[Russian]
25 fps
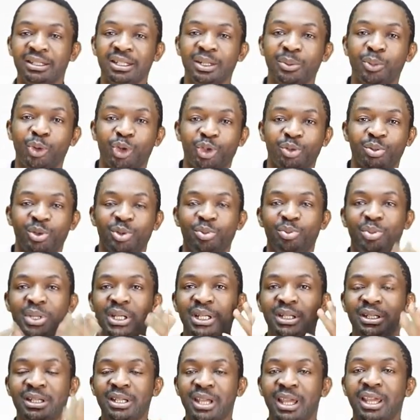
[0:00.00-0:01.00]
или может быть
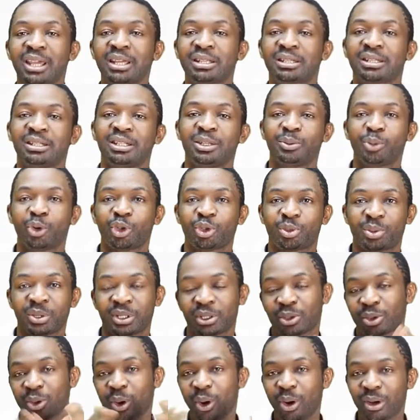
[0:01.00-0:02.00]
Билл Гейтс, или может
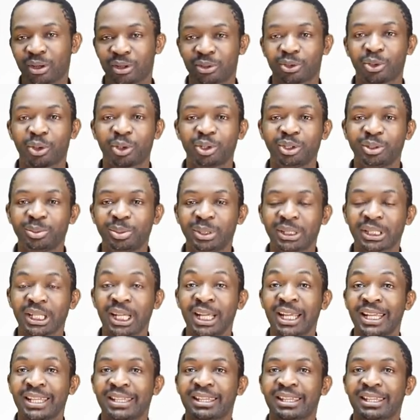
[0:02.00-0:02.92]
быть тот кто-нибудь,